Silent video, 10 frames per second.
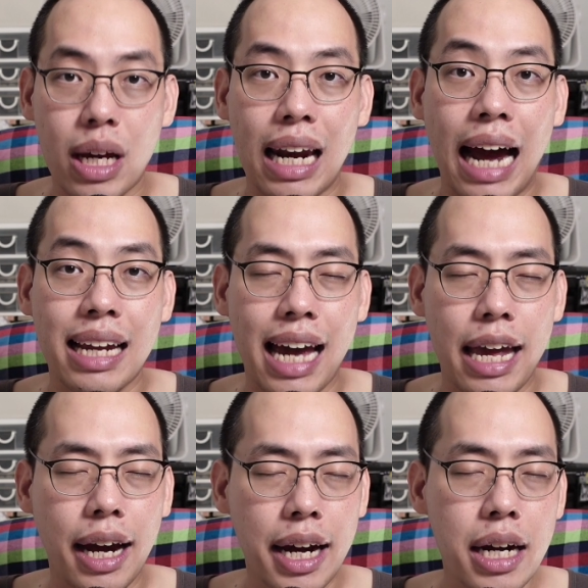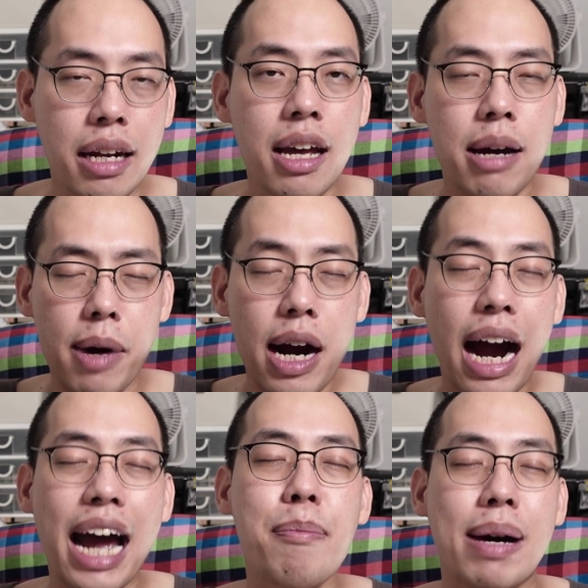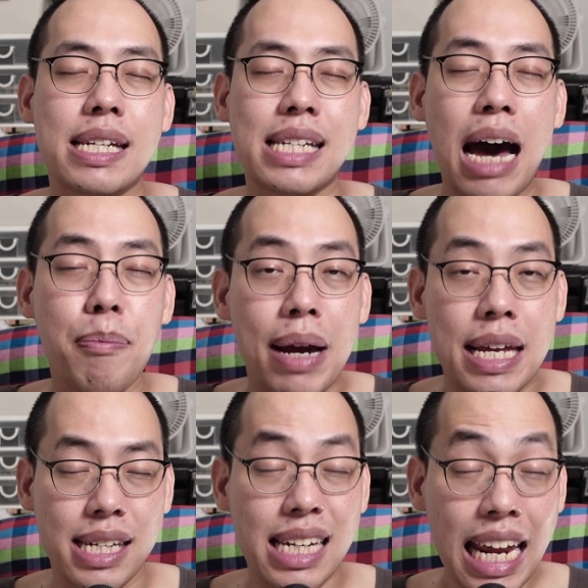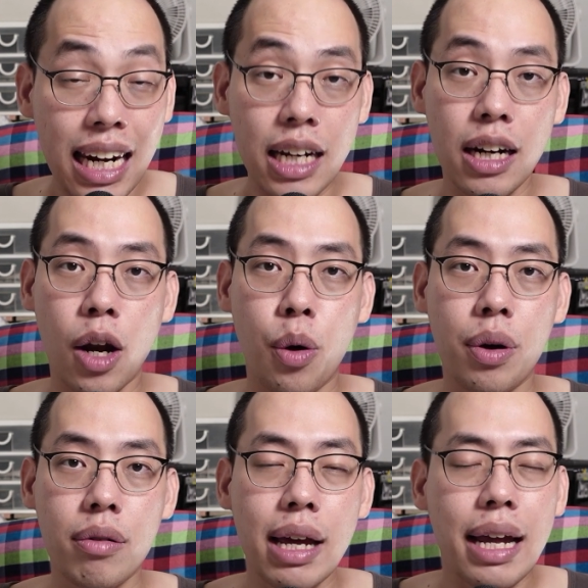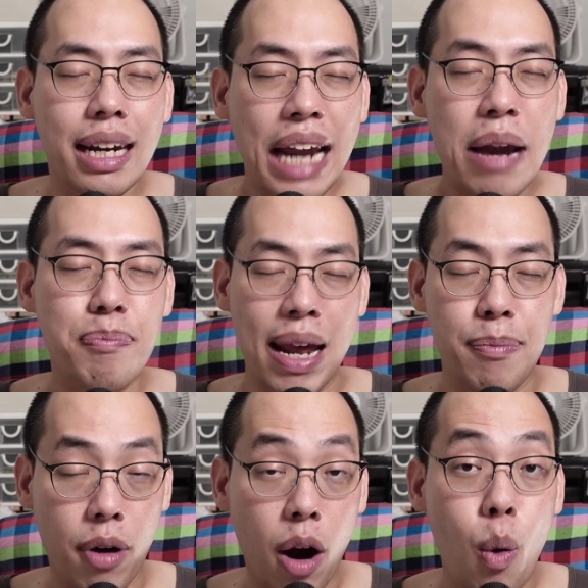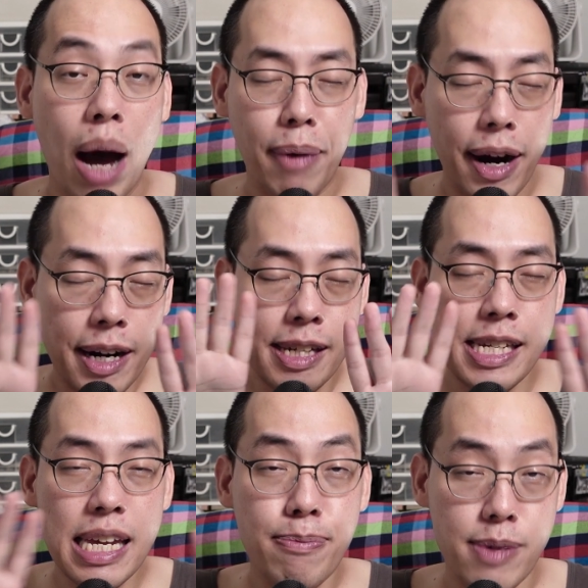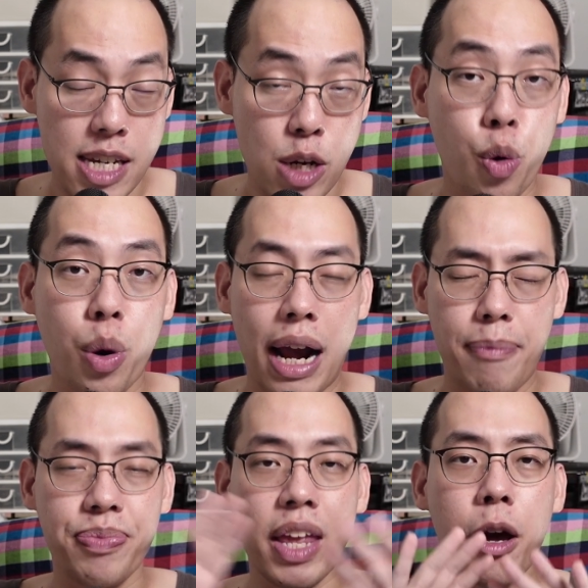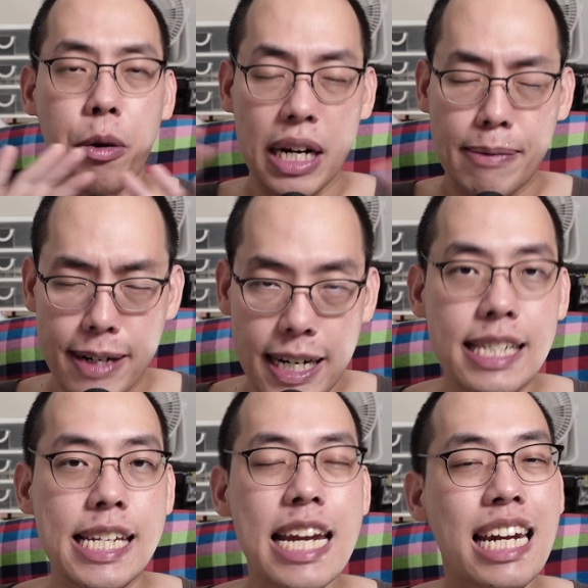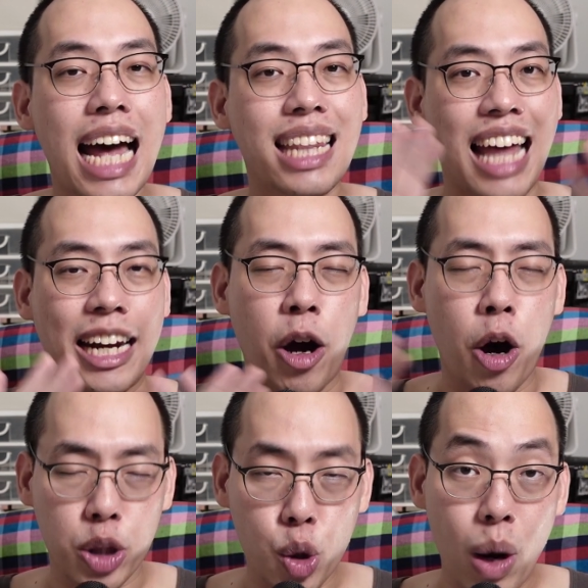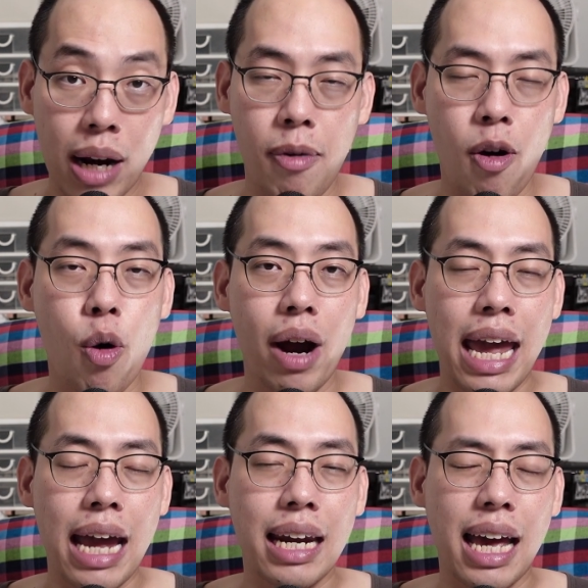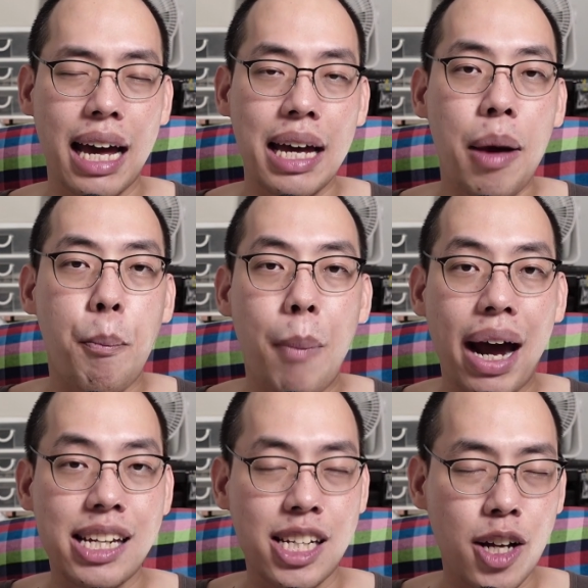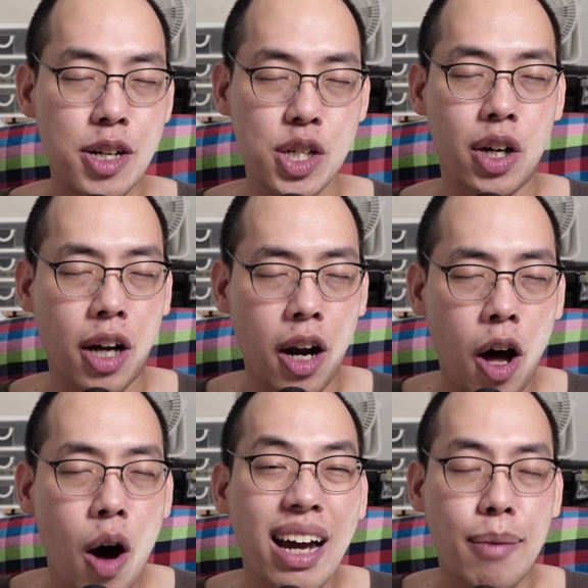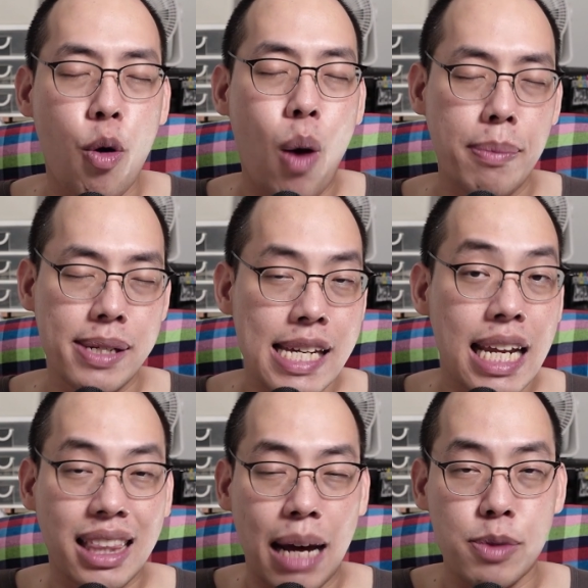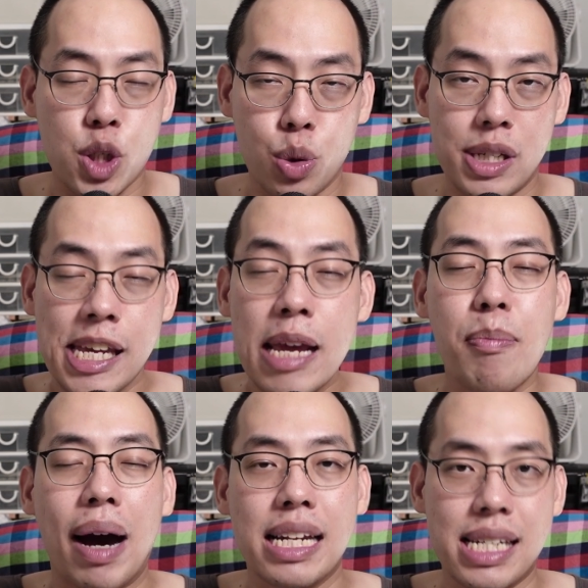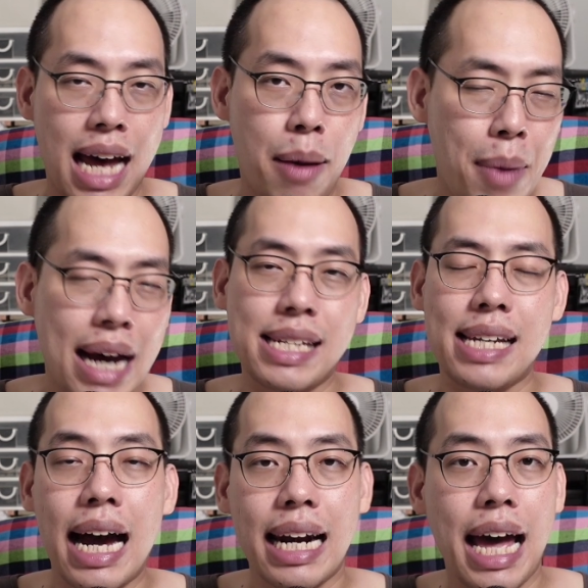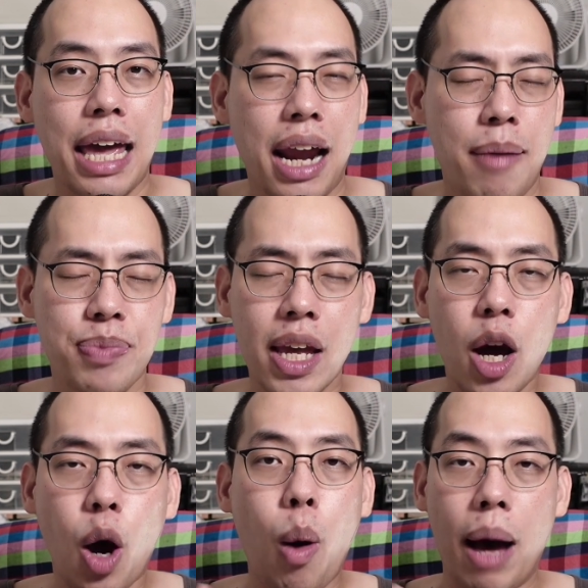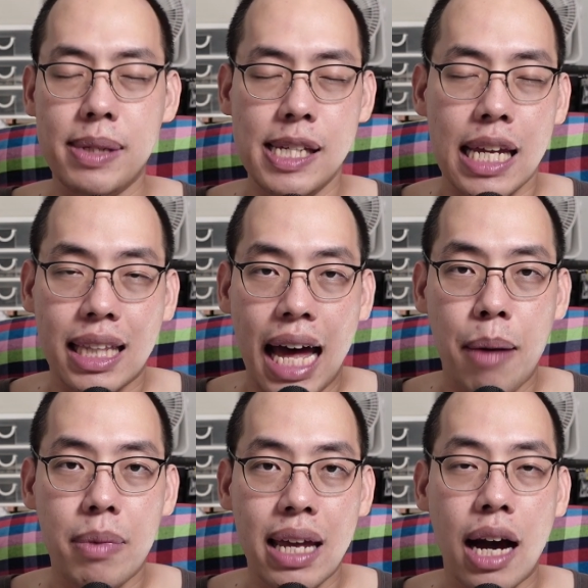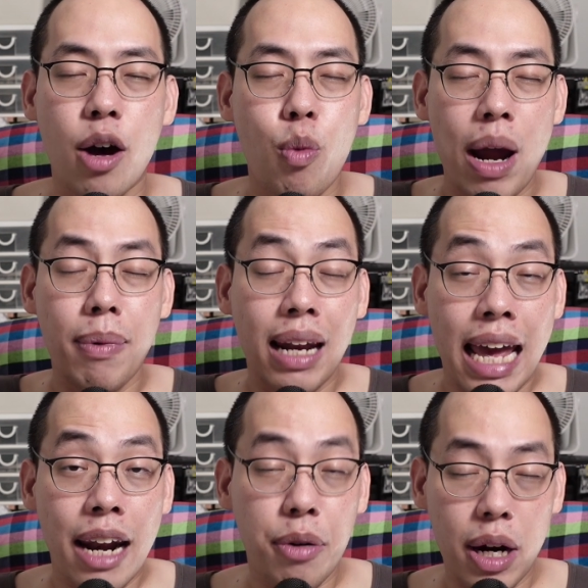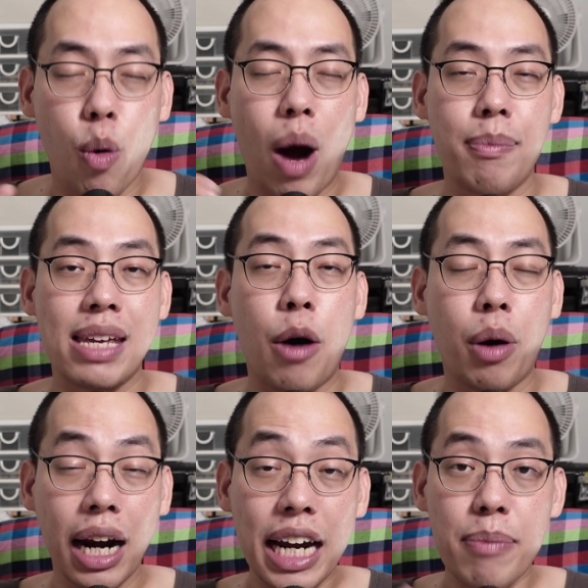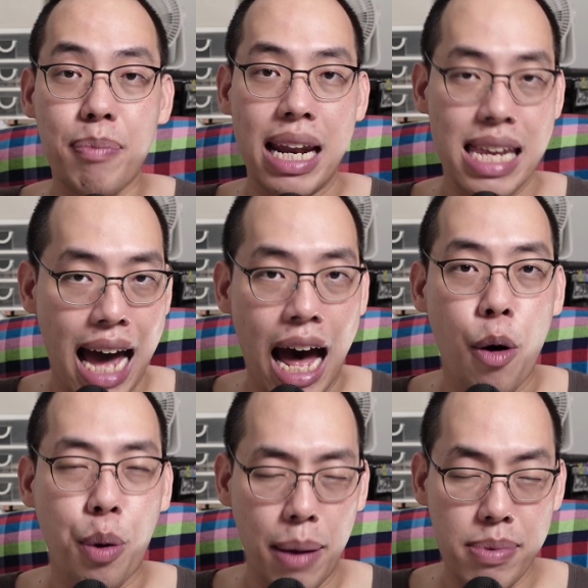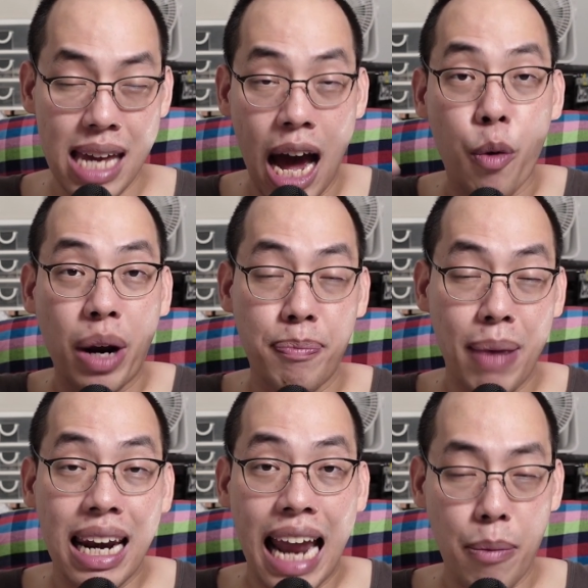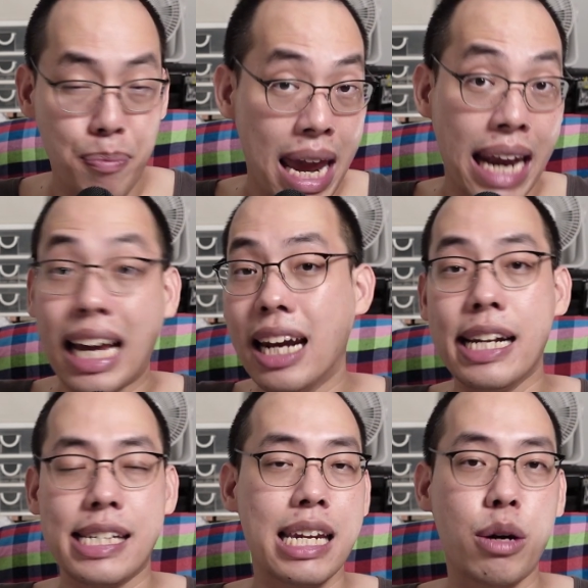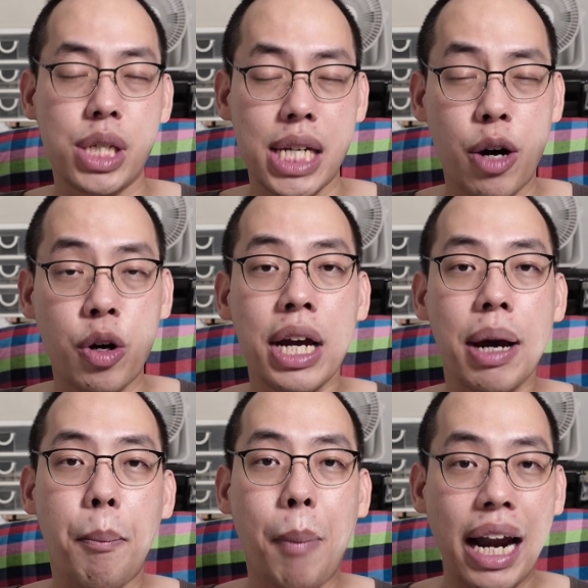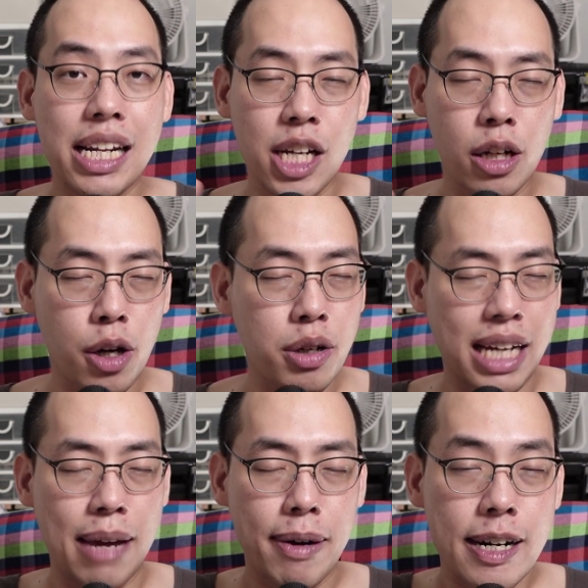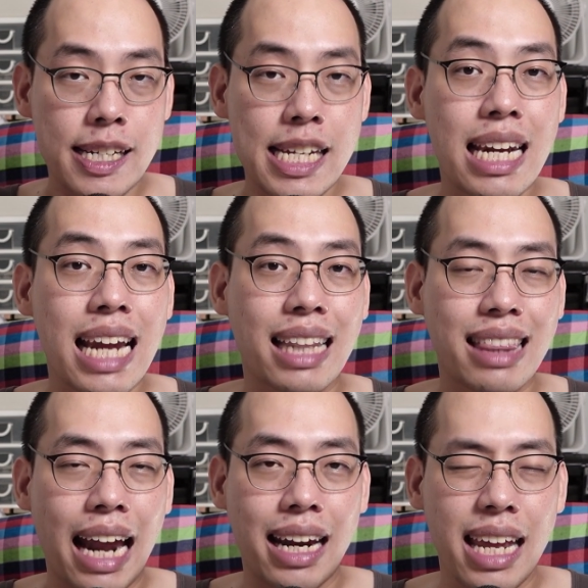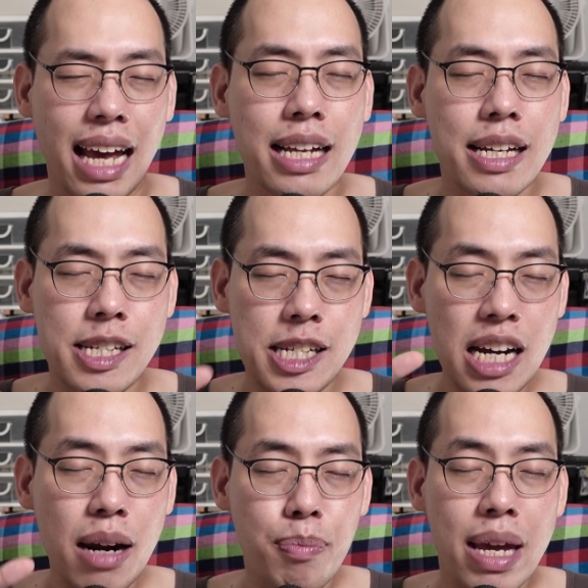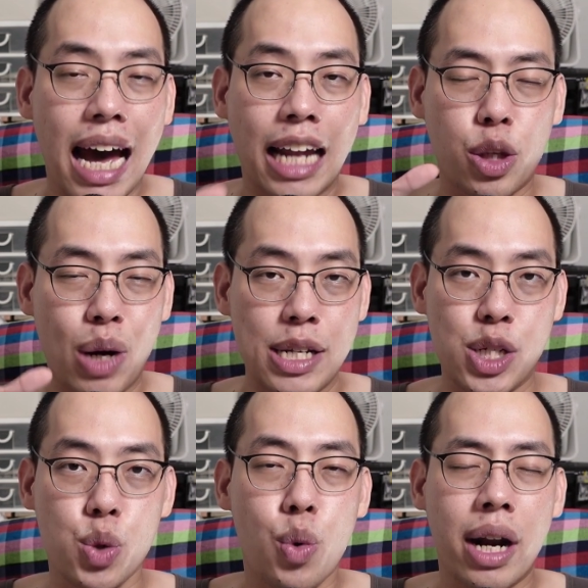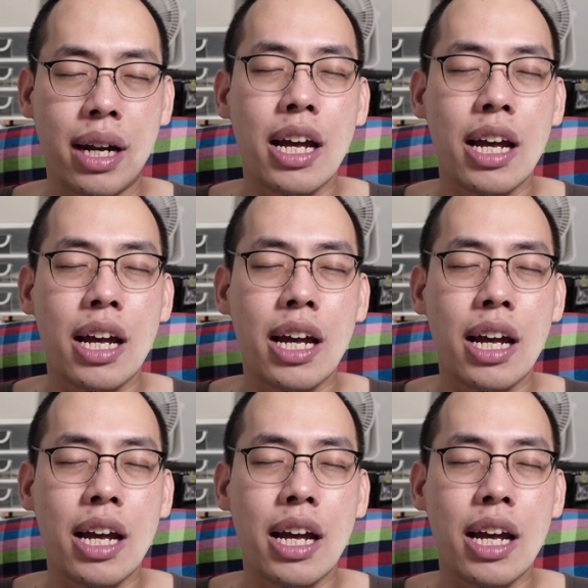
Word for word: ย์กลางใหญ่ขึ้นเพื่อให้มันสร้างเบสได้ลึกลงนั่นเป็นเพราะว่าพื้นที่ผิวครับหรือพื้นที่หน้าตัดของตัวลำโพงเองเนี่ยมันจะต้องสอดคล้องกับความถี่ต่ำสุดที่มันสามารถสร้างได้ครับความถี่ต่ำเนี่ยเวฟเลนหรือความยาวคลื่นมันยาวครับยาวกันเป็นหลักเมตรกันเลยทีเดียวเชียวมันจึงต้องใช้พื้นที่หน้าตัดเนี่ยซึ่งมีอัตราส่วน